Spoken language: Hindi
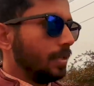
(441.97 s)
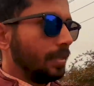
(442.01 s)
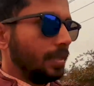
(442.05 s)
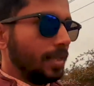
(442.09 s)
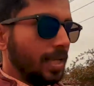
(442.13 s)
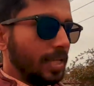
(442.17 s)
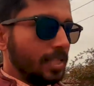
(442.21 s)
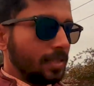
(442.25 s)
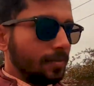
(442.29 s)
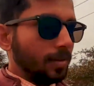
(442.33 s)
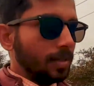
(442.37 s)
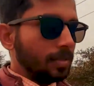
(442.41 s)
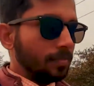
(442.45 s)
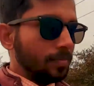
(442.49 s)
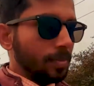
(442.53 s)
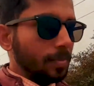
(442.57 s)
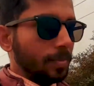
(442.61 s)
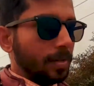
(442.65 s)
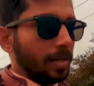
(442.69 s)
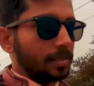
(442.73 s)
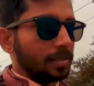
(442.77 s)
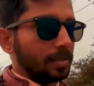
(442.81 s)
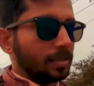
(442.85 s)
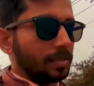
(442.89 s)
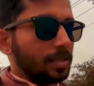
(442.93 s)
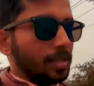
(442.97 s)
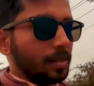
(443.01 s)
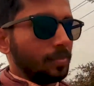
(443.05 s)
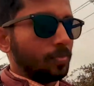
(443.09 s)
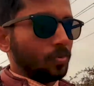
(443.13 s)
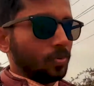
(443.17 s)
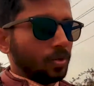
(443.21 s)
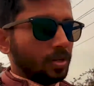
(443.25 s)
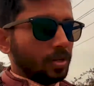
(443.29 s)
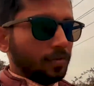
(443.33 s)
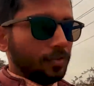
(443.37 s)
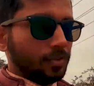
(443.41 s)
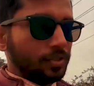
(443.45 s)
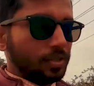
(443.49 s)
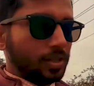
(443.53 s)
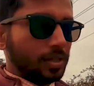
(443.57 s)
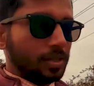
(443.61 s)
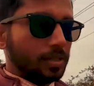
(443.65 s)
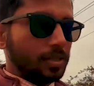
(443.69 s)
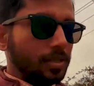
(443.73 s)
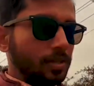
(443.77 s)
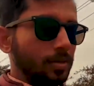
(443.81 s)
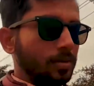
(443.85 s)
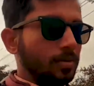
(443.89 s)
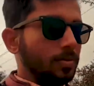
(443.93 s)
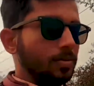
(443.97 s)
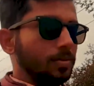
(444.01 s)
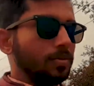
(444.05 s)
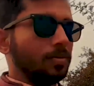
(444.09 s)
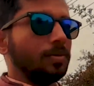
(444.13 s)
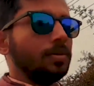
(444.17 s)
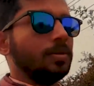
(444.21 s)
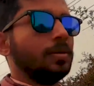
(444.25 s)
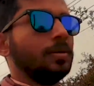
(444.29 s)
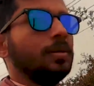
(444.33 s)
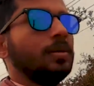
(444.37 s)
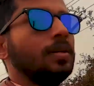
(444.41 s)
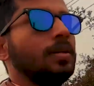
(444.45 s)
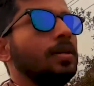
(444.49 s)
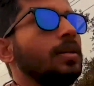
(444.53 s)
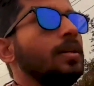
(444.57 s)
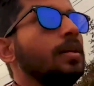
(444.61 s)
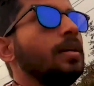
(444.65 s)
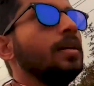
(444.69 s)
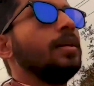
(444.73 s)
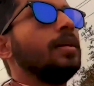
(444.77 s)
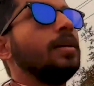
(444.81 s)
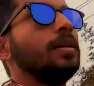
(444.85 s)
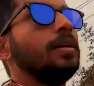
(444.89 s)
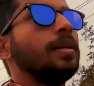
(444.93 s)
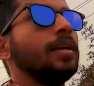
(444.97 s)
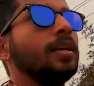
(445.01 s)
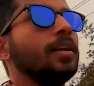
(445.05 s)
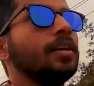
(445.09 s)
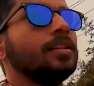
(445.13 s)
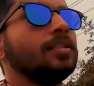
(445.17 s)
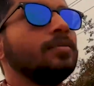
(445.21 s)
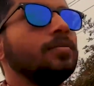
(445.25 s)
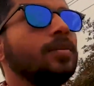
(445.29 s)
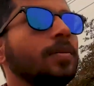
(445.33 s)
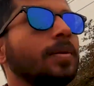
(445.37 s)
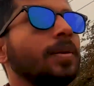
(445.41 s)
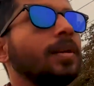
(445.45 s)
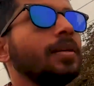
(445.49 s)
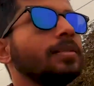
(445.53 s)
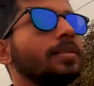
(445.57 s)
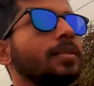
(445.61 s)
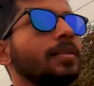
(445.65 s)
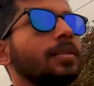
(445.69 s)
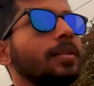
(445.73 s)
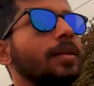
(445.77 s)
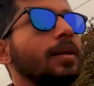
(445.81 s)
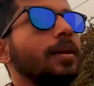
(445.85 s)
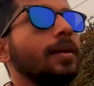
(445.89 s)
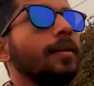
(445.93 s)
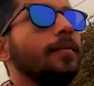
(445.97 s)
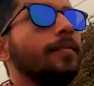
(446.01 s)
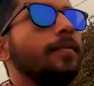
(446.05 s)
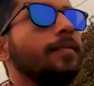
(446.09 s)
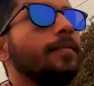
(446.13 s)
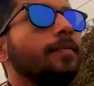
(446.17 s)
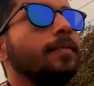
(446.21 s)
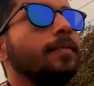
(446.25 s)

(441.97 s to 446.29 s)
देशभक्त भी बना सकता है मोटिवेशन किसी को टेरिस्ट भी बना सकता है